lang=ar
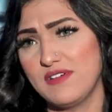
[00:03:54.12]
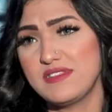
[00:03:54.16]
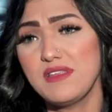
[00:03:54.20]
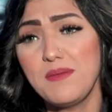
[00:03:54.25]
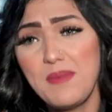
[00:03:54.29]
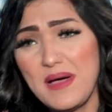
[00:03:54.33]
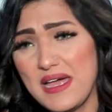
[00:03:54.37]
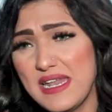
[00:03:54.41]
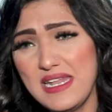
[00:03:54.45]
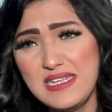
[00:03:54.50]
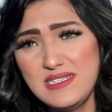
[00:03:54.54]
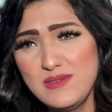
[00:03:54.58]

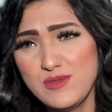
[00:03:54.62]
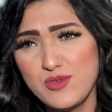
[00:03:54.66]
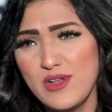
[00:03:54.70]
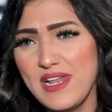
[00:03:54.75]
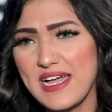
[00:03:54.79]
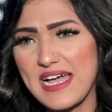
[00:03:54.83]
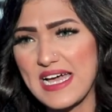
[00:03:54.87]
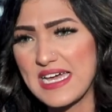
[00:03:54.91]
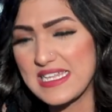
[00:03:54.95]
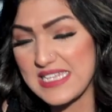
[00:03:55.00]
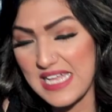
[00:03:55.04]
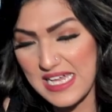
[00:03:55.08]
فطبعا لازم تقول
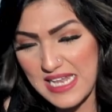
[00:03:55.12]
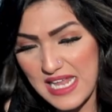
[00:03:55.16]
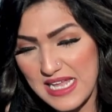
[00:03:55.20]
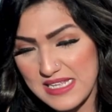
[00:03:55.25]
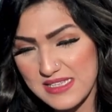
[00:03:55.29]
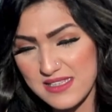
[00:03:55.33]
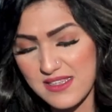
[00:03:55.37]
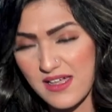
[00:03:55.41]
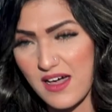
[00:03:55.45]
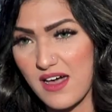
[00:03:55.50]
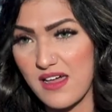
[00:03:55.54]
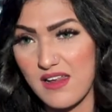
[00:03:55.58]
لك انا اتخنقت
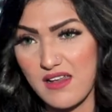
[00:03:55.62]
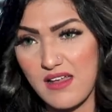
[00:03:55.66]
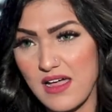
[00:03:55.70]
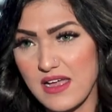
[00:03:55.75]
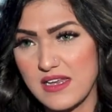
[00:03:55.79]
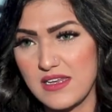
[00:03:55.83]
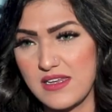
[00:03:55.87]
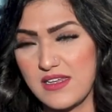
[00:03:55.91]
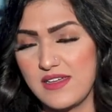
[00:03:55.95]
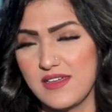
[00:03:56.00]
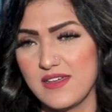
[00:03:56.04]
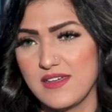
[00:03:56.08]

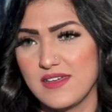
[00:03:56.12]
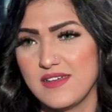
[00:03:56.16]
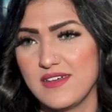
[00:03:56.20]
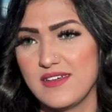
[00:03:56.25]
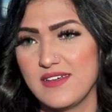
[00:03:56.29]
خرجني